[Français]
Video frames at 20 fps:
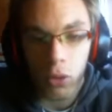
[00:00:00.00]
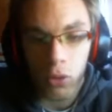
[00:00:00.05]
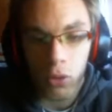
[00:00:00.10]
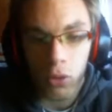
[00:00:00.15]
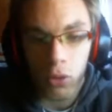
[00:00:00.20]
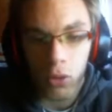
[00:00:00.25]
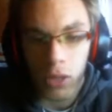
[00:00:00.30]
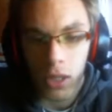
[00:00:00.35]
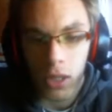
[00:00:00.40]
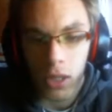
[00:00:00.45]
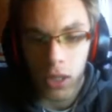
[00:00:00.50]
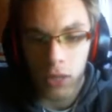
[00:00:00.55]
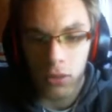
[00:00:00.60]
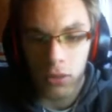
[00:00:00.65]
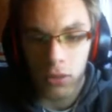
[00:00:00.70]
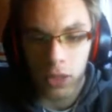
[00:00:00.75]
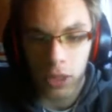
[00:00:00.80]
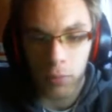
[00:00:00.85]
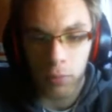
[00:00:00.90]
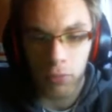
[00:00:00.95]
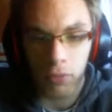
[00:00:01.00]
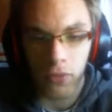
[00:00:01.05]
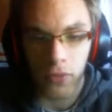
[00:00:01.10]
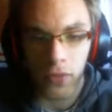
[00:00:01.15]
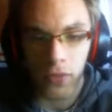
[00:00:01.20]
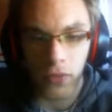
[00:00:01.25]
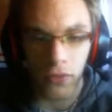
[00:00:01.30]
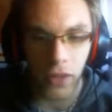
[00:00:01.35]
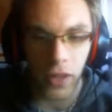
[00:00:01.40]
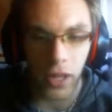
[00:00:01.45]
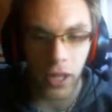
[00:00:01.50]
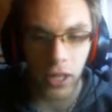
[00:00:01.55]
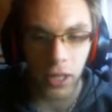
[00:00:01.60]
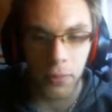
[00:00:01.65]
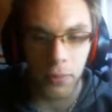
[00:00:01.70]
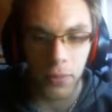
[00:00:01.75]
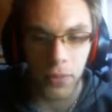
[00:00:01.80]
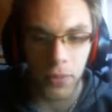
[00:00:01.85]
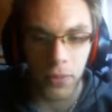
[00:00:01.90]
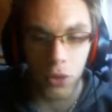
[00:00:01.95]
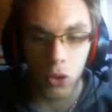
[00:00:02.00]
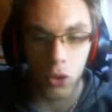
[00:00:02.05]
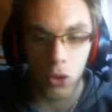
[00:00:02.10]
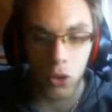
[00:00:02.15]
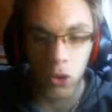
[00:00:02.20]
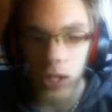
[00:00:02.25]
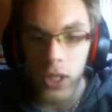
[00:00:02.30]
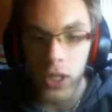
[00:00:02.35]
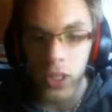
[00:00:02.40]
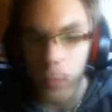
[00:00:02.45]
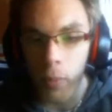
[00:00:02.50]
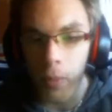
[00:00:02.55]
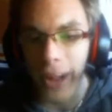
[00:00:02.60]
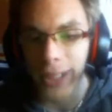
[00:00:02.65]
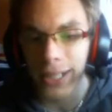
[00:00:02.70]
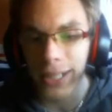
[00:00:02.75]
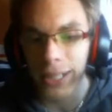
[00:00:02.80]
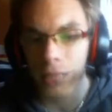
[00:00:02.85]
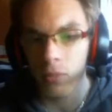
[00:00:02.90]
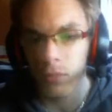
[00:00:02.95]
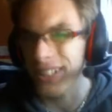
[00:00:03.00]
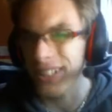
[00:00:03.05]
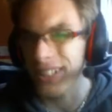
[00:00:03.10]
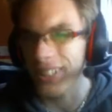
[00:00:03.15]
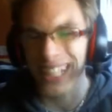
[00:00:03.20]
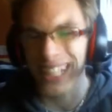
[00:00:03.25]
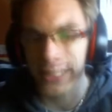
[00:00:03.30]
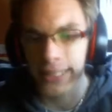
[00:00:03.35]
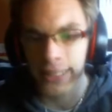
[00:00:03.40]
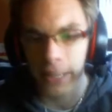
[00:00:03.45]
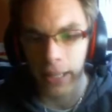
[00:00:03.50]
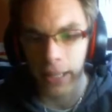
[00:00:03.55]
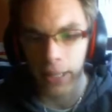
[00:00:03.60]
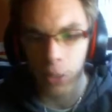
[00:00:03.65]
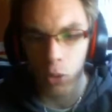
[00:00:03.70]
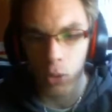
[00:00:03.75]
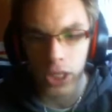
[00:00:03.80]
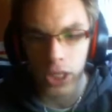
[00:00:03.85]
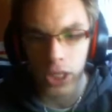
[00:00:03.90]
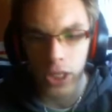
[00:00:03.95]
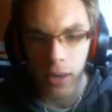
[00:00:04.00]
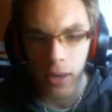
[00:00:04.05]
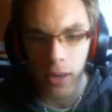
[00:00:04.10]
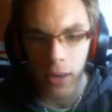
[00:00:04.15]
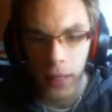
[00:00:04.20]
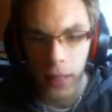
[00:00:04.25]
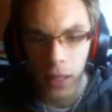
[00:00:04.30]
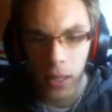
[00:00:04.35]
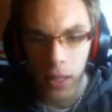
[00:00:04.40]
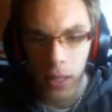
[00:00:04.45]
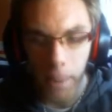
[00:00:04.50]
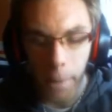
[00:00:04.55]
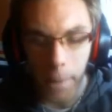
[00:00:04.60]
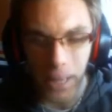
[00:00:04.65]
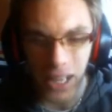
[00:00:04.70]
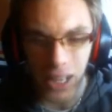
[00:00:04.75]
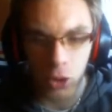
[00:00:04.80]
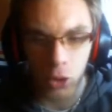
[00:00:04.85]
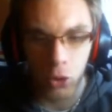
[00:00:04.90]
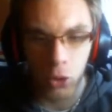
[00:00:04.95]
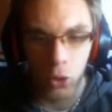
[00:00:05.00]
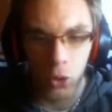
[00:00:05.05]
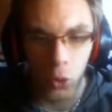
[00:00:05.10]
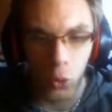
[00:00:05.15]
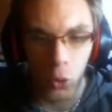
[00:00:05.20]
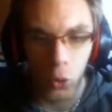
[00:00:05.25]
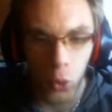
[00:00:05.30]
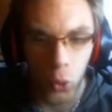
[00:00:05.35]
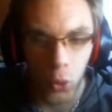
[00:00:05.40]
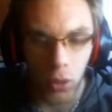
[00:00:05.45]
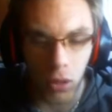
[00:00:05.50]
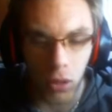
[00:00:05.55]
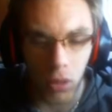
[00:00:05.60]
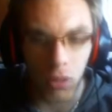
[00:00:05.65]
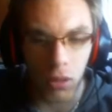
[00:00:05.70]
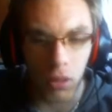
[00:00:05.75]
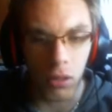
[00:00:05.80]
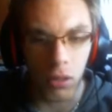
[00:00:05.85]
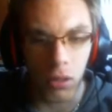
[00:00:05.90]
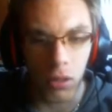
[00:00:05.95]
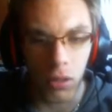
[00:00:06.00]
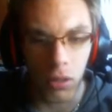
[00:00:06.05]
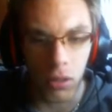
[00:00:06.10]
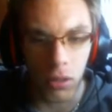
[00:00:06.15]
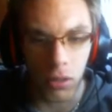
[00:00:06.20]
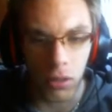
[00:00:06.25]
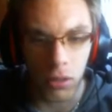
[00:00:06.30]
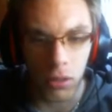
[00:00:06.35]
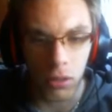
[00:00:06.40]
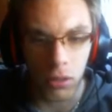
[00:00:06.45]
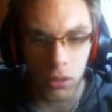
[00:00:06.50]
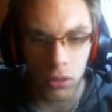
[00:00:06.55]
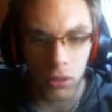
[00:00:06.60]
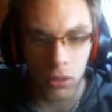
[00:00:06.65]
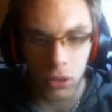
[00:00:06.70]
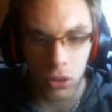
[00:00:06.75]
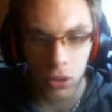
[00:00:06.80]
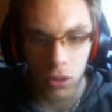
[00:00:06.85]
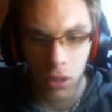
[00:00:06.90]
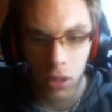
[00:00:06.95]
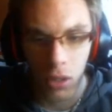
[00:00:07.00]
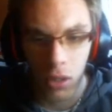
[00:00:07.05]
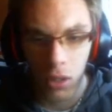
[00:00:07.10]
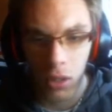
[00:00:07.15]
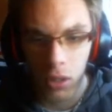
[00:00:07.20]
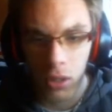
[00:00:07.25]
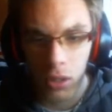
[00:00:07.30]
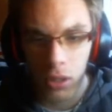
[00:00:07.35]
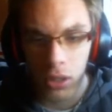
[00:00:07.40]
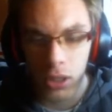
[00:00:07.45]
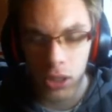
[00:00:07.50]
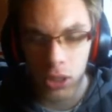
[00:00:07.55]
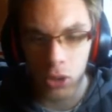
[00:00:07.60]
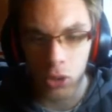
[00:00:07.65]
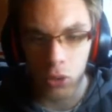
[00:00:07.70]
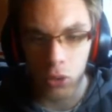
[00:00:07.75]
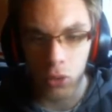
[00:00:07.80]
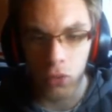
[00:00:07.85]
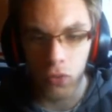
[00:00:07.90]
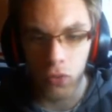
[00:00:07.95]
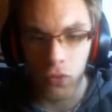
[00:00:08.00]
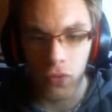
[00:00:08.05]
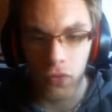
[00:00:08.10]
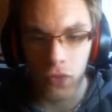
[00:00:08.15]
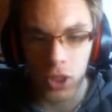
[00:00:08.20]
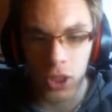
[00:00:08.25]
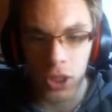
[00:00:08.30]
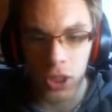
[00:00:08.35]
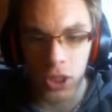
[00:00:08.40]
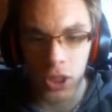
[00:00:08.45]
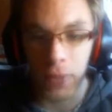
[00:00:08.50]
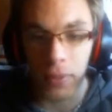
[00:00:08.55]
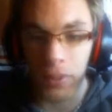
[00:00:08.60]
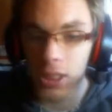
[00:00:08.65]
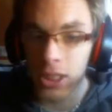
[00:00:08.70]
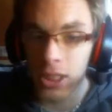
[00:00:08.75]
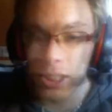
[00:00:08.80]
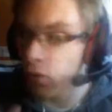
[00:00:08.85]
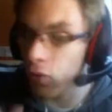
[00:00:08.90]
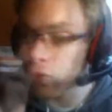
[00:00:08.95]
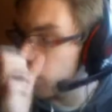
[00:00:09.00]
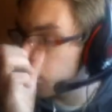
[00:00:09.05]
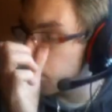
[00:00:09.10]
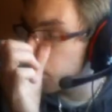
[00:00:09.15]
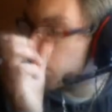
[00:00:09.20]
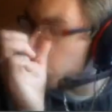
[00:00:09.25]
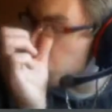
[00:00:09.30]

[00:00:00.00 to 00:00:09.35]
plutôt cool. Hein. Euh, si on pouvait refaire un remake sur Wii U, par exemple, ça serait extrêmement génial. Parce que... Euh, ils ont... Je sais pas s'ils ont fait